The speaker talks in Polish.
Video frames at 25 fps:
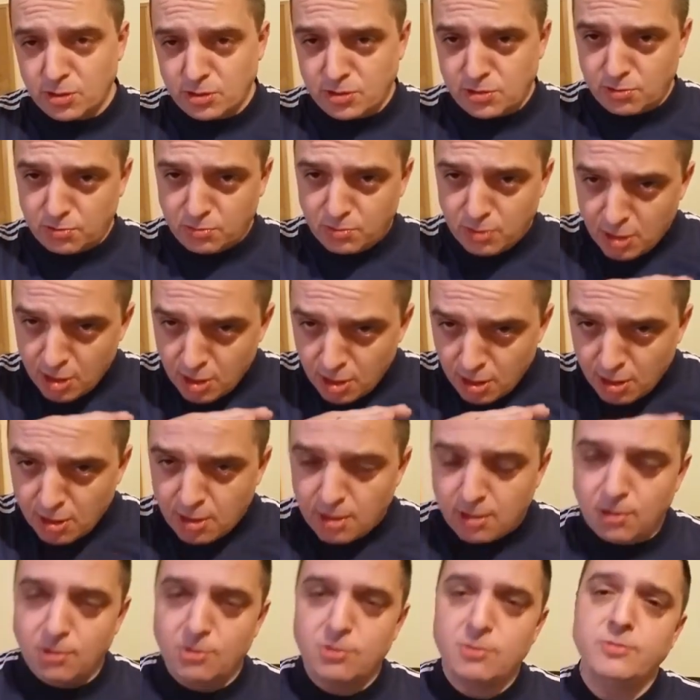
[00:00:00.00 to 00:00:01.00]
One są
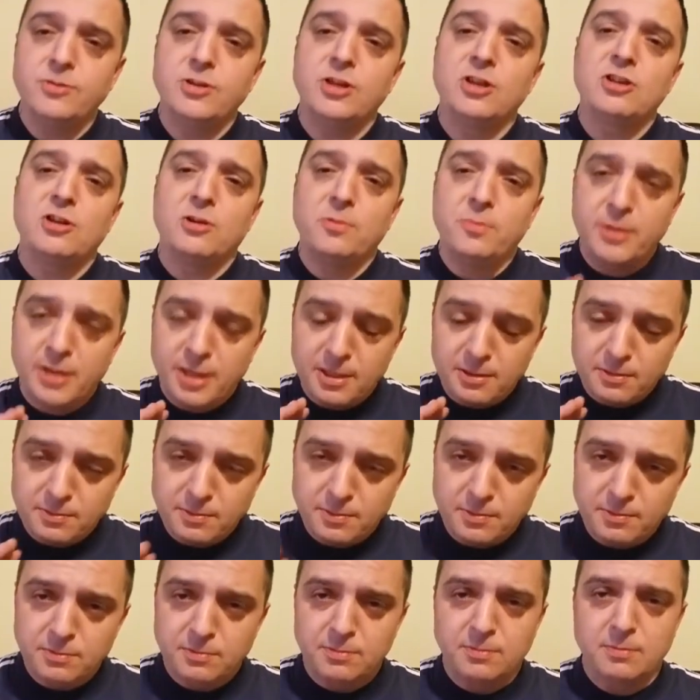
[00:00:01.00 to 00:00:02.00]
równie
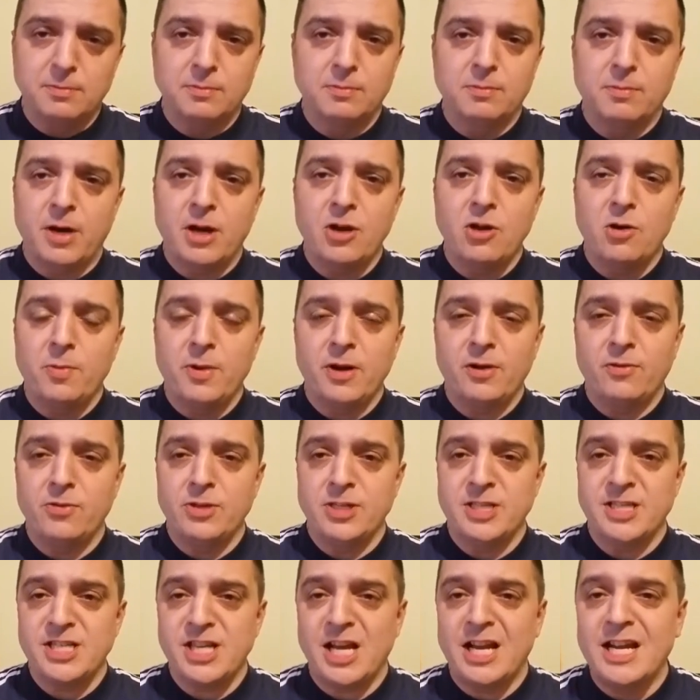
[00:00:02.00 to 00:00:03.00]
dobre, mają
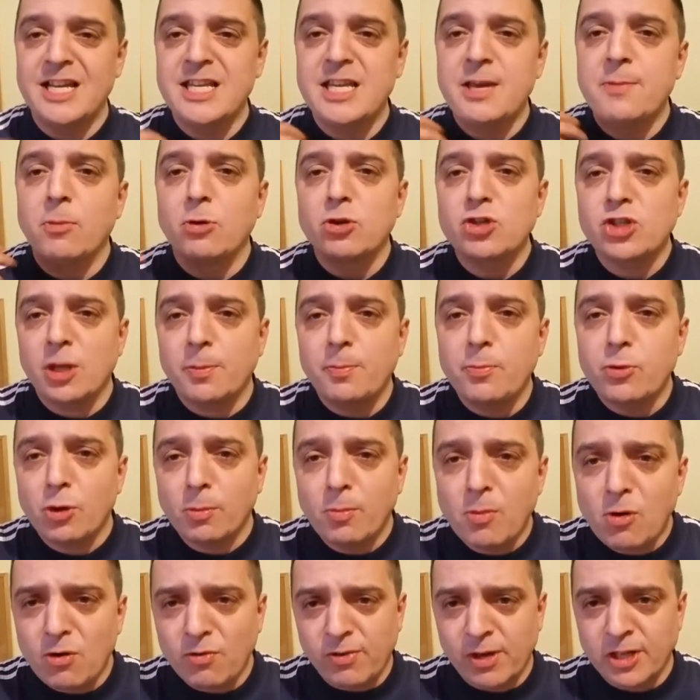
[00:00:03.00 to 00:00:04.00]
prawo istnieć, ale nie można
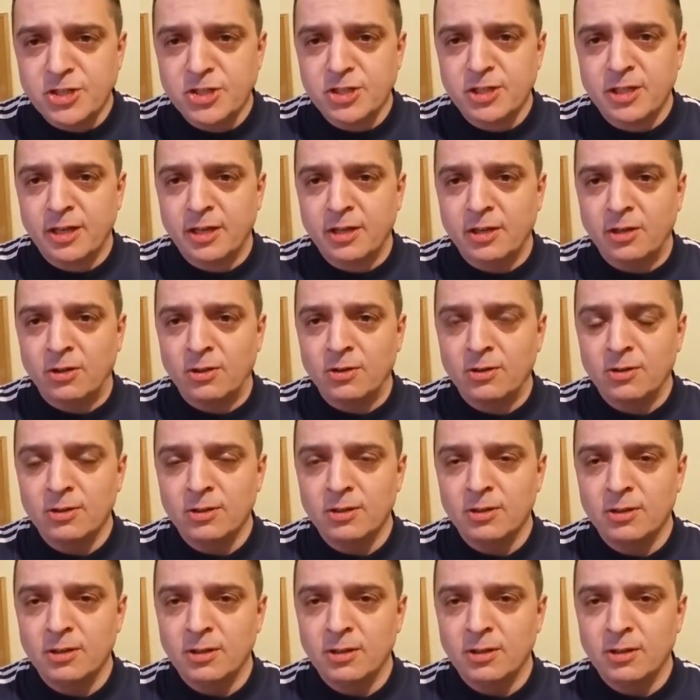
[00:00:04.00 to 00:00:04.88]
promować tego.